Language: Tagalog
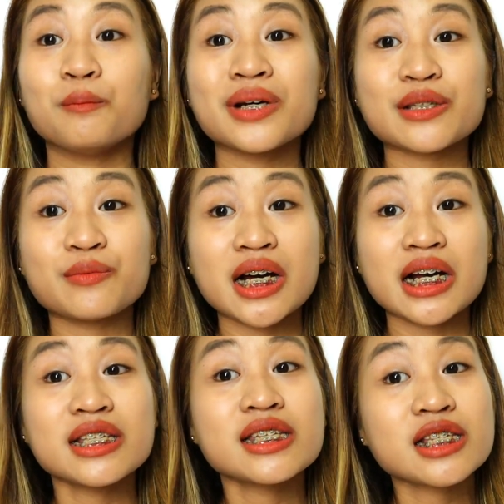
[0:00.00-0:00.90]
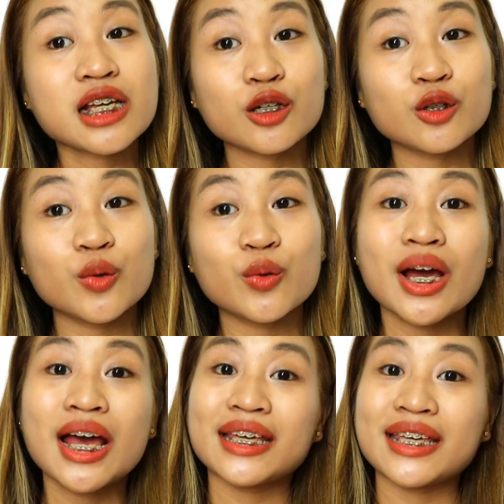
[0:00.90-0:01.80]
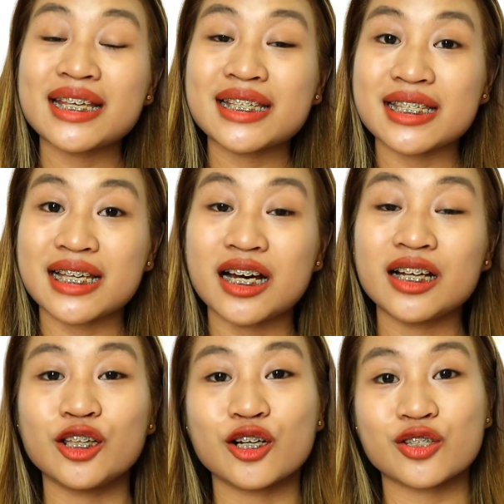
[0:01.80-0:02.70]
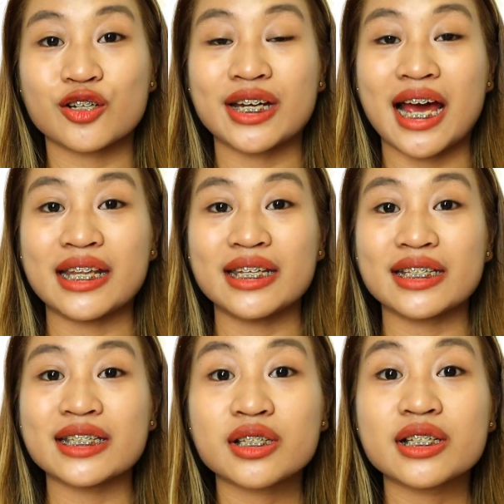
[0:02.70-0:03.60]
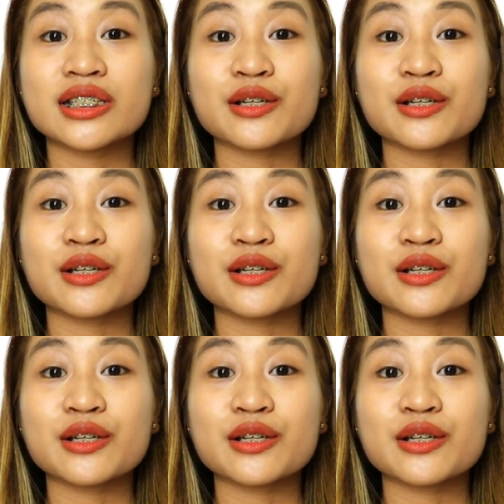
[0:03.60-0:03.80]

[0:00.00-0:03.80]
Mas mahal si Sunbloom kesa sa Lux Organics.